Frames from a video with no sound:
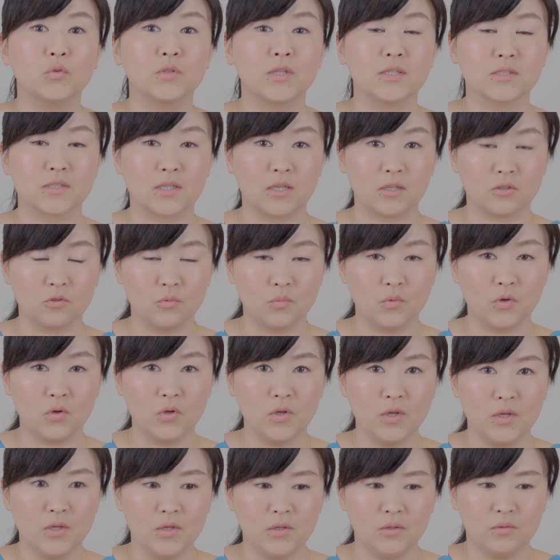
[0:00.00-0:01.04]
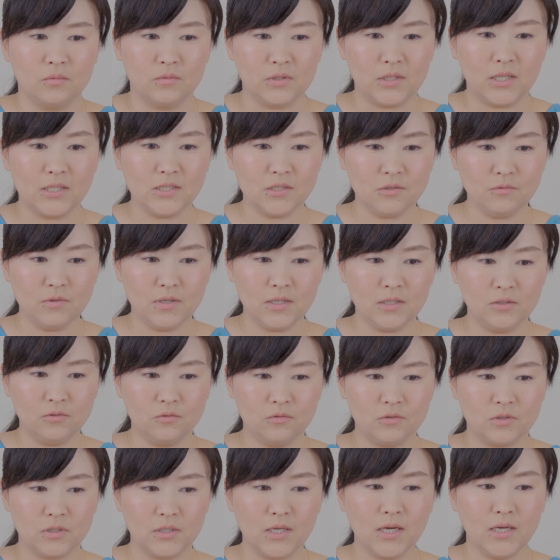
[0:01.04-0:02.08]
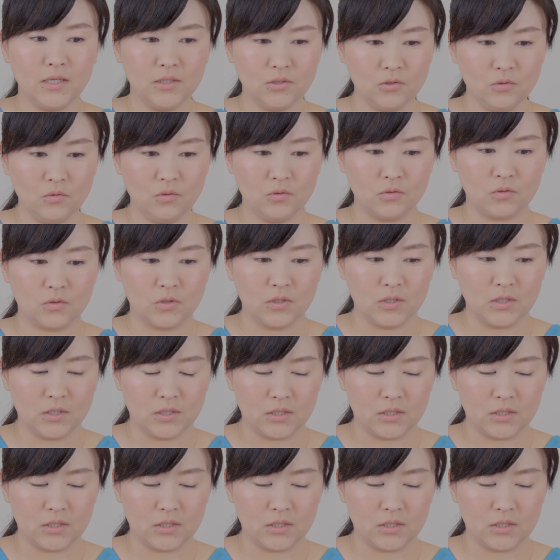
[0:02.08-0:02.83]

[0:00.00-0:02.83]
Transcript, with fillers: うんですけれども私はあの意外と